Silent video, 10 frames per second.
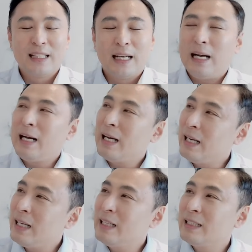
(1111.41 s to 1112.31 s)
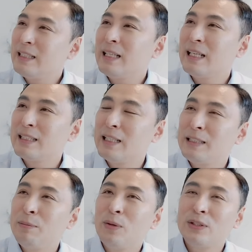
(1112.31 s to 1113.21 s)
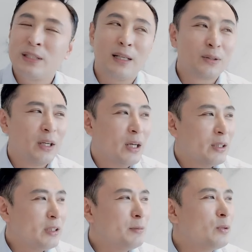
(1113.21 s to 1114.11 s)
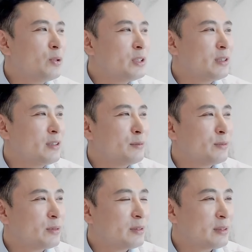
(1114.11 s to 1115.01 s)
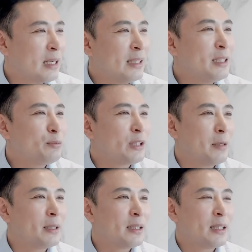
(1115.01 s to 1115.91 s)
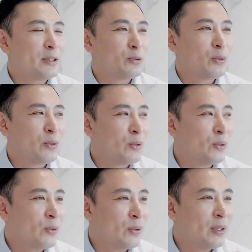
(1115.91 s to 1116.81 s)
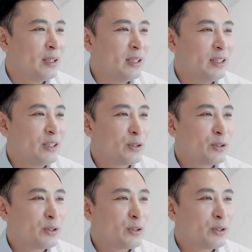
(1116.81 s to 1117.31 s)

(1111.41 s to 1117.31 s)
아, 옛날에 그냥 이봉원 씨하고. 근데 이봉원 씨는 아내분 잘 만나가지고, 예?